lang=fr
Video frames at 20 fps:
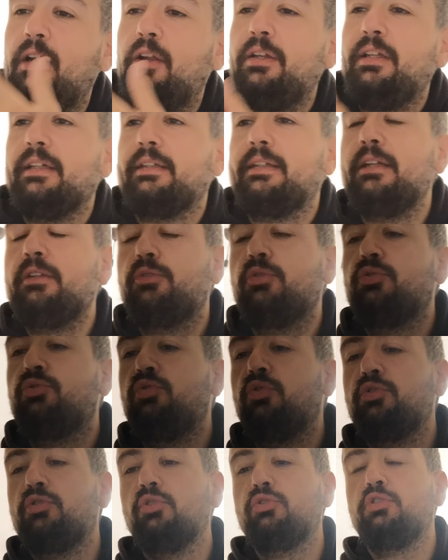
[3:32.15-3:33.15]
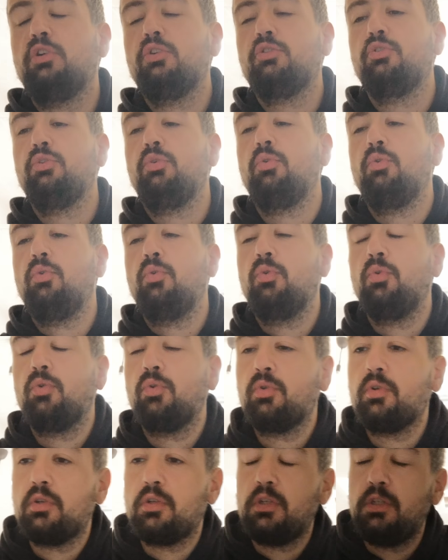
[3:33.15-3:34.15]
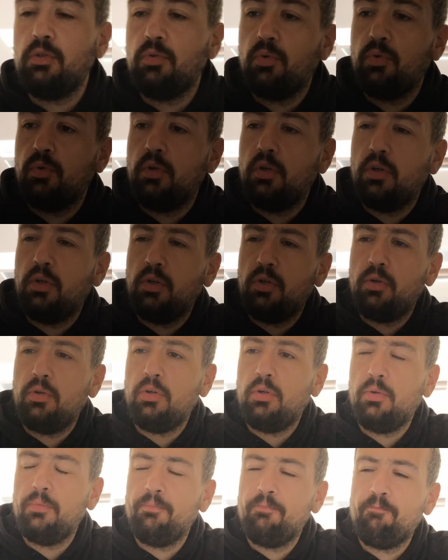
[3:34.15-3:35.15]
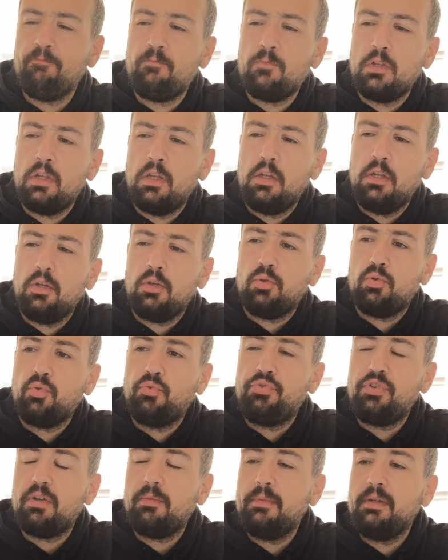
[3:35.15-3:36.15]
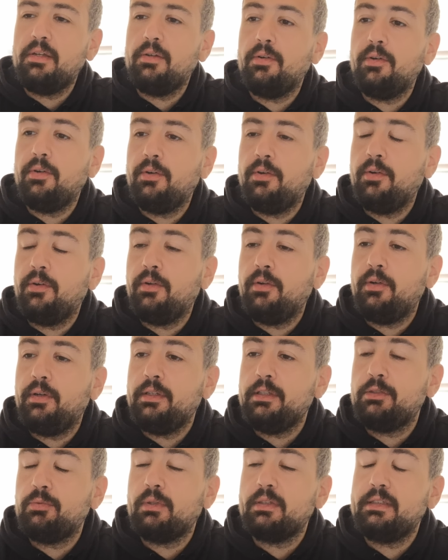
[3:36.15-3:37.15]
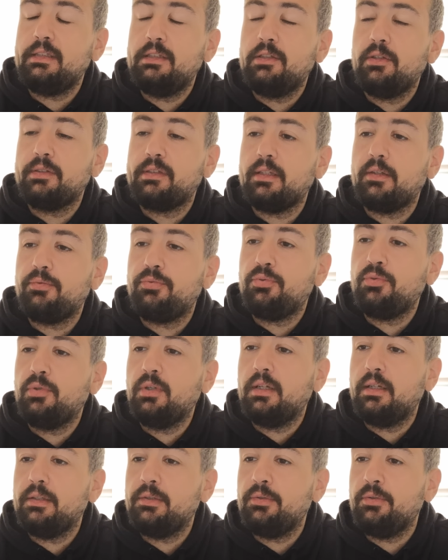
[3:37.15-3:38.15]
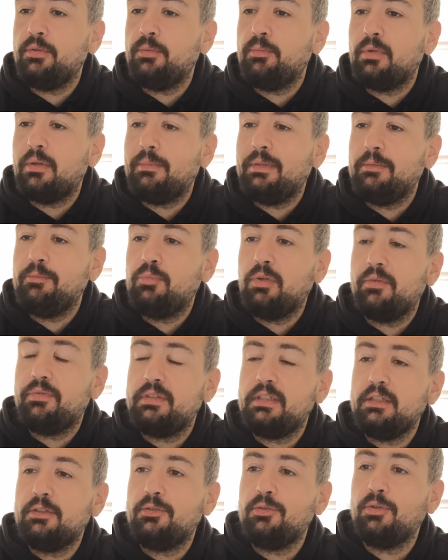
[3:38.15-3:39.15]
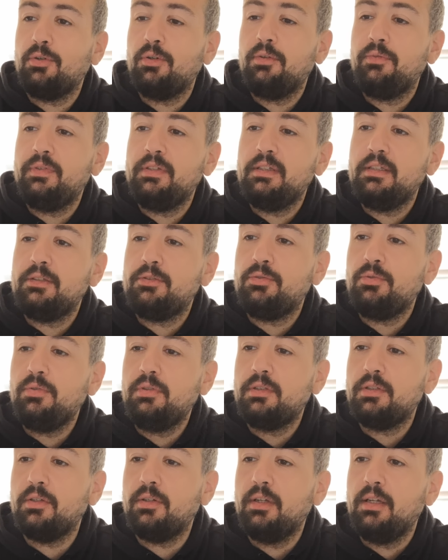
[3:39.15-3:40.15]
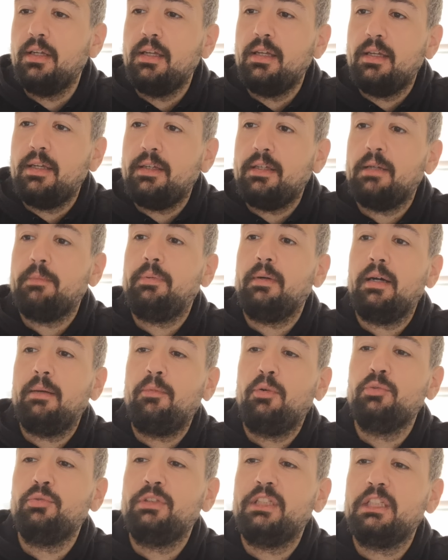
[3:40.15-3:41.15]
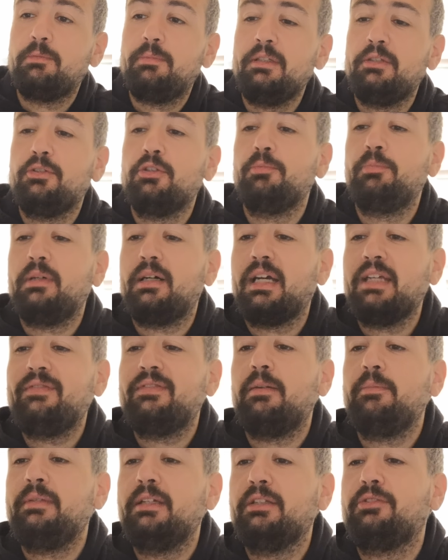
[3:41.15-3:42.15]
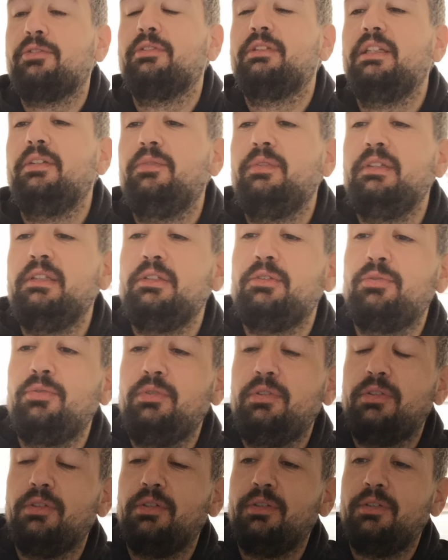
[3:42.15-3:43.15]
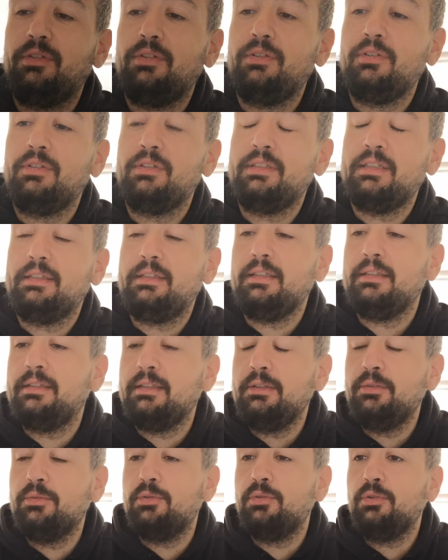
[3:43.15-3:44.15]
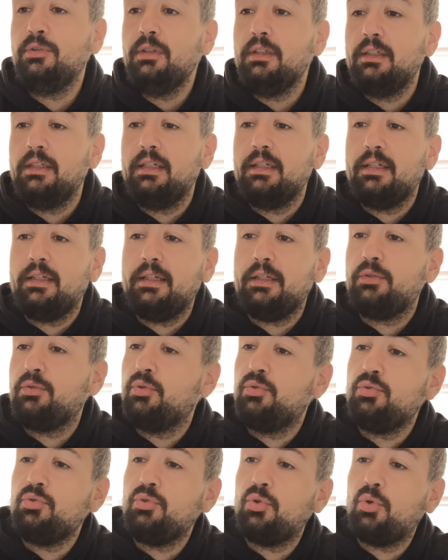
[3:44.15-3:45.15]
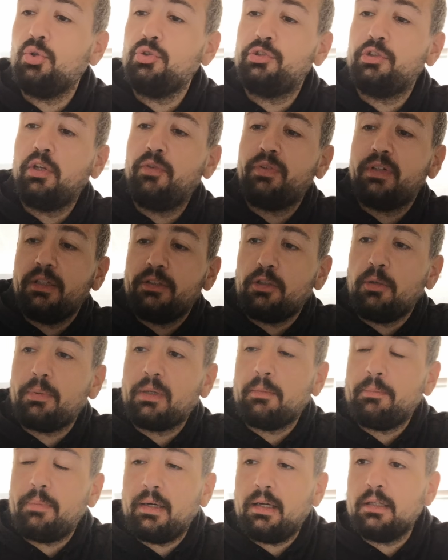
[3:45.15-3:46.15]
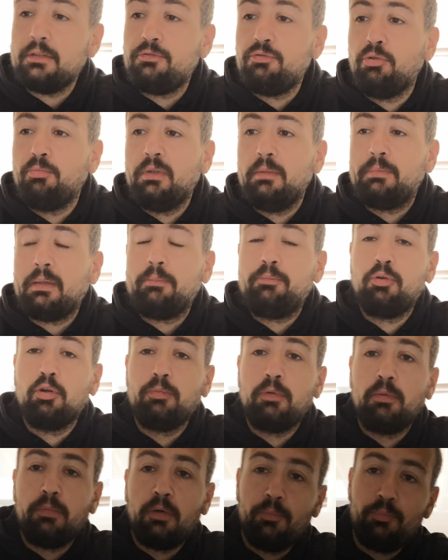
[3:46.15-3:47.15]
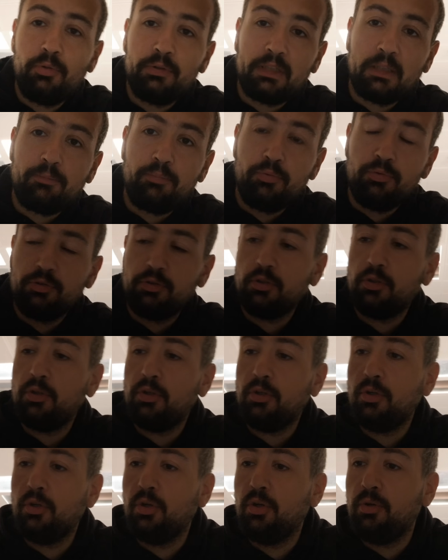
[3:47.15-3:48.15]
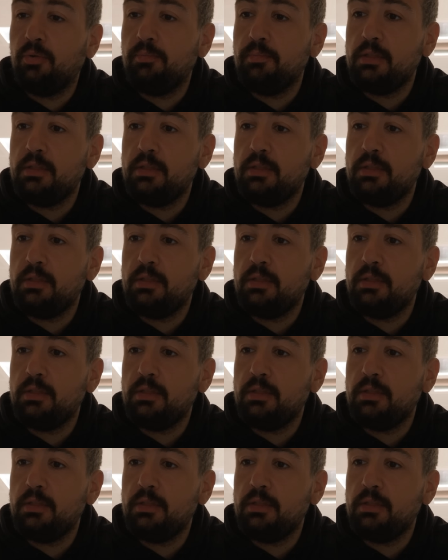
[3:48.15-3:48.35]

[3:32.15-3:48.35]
Ah, il y a quelques sources encore qui ont, euh, confirmé euh, les soi-disant infos là, de Mohamed Bouafsi sur euh, Vinicius. Et apparemment, on nous explique que Paris va bien tenter Vinicius cet été, Nono et qu'une grosse offre est en préparation, mais pas pour le moment, peut-être plus euh,